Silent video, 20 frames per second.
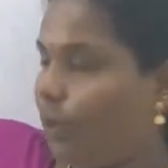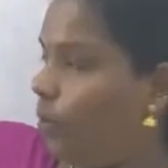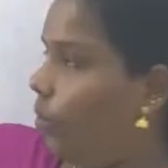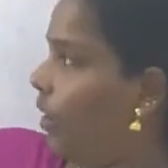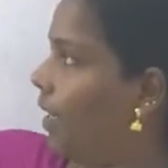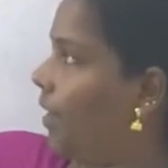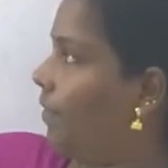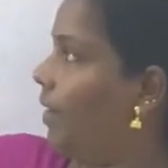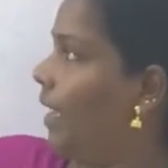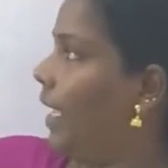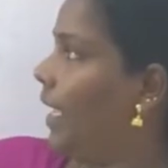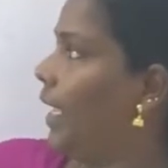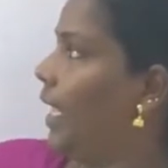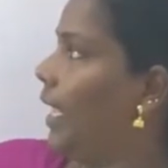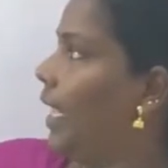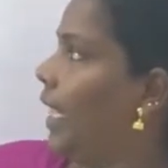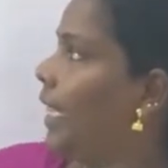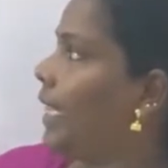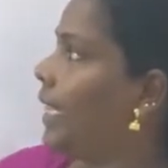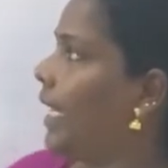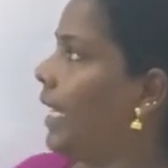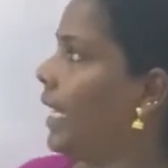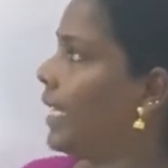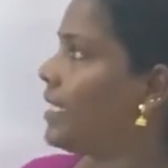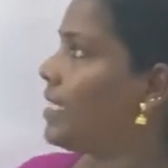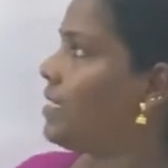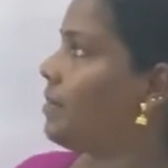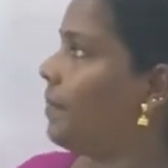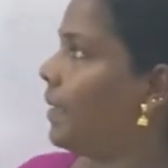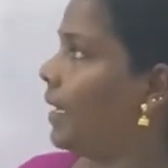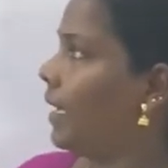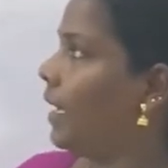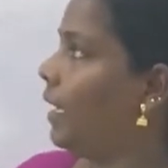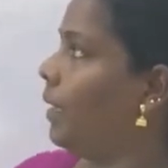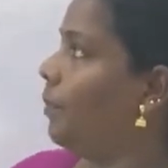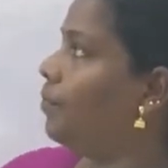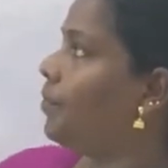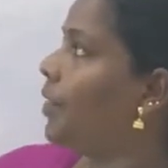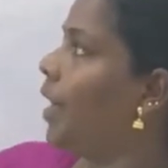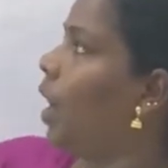ஓகேவா தென் நெக்ஸ்ட்டு
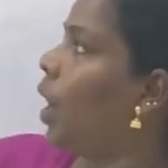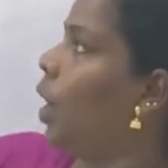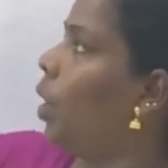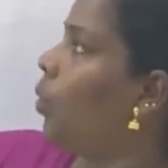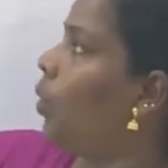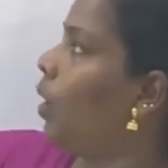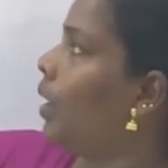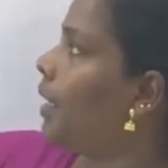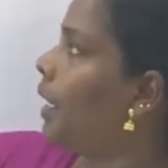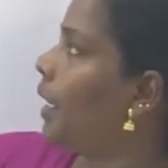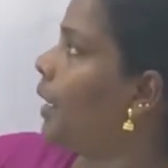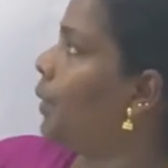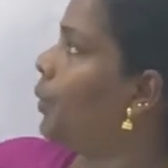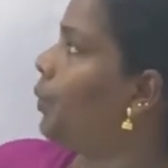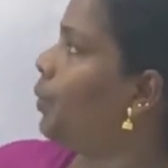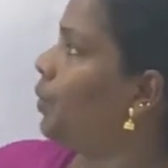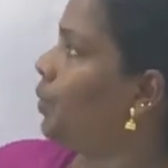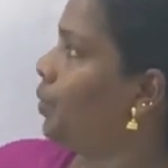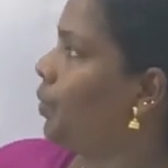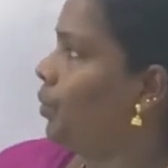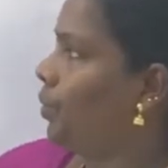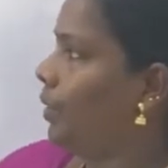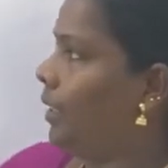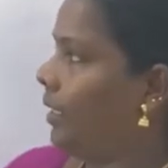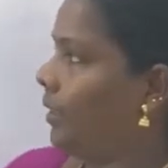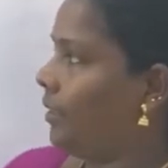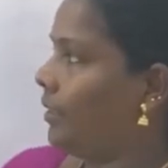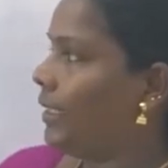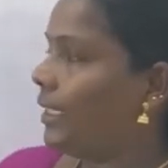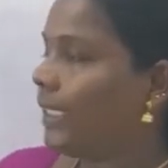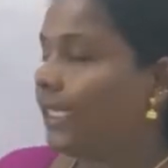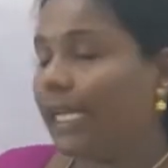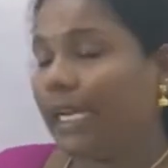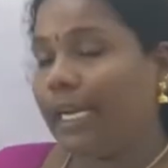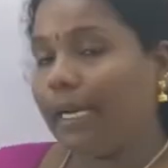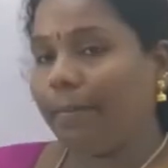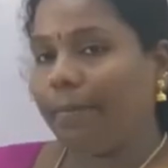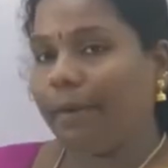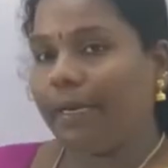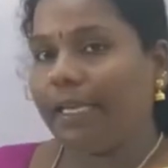பாருங்கள் வாட் ஆர் யூ டூயிங் நீ
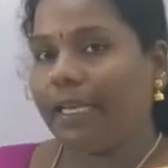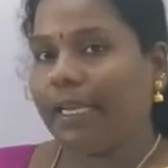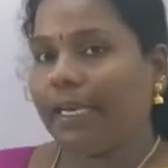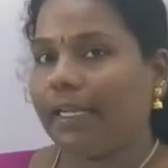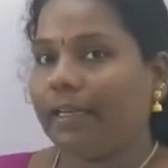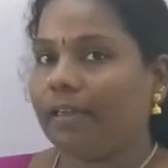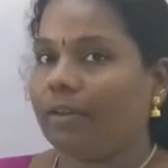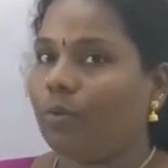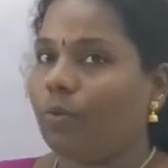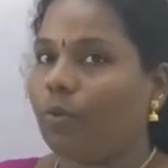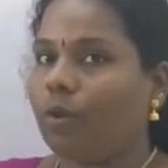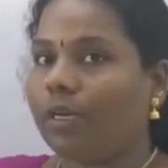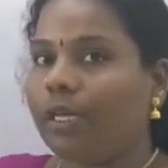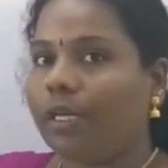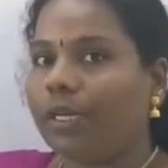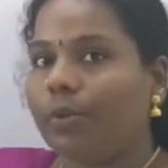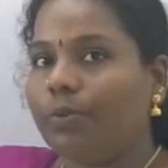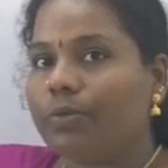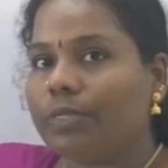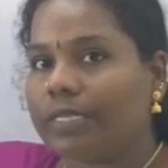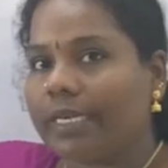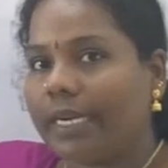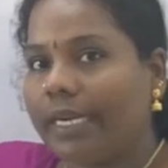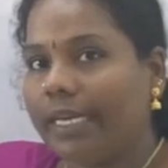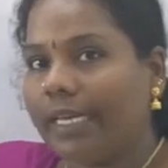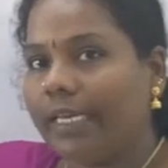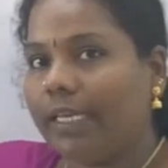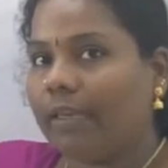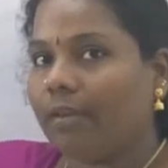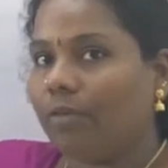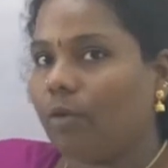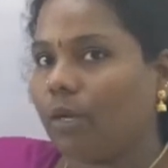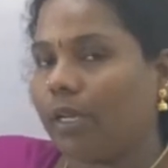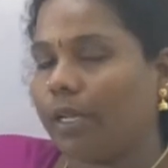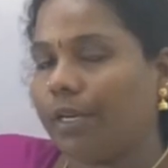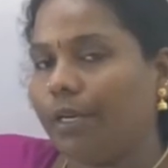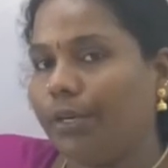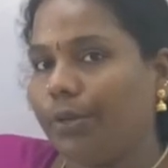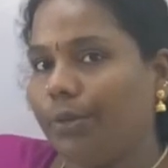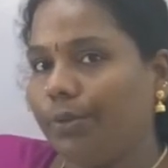என்ன படிக்கிற வாட் ஆர் யூ ஸ்டடியிங் வாட்
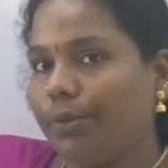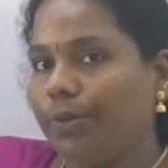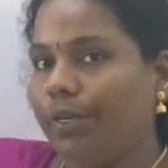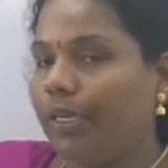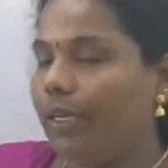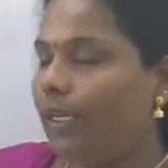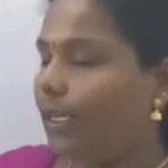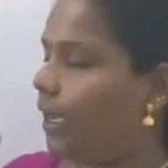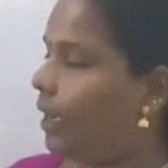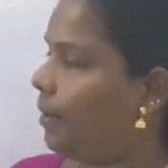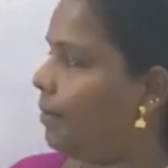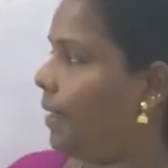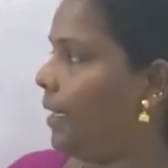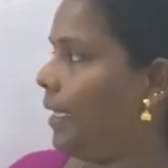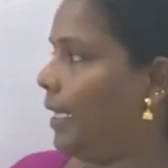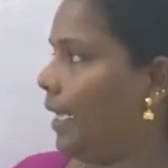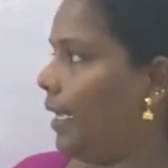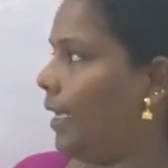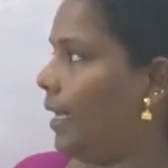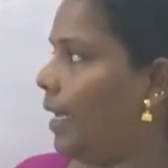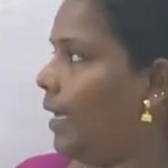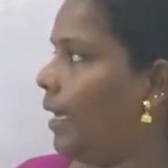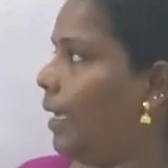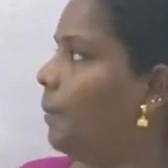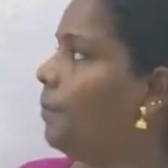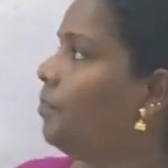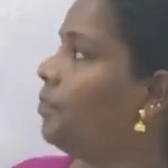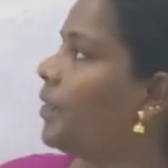ஆர் யூ டூயிங் அப்படின்னு கேட்குறாங்க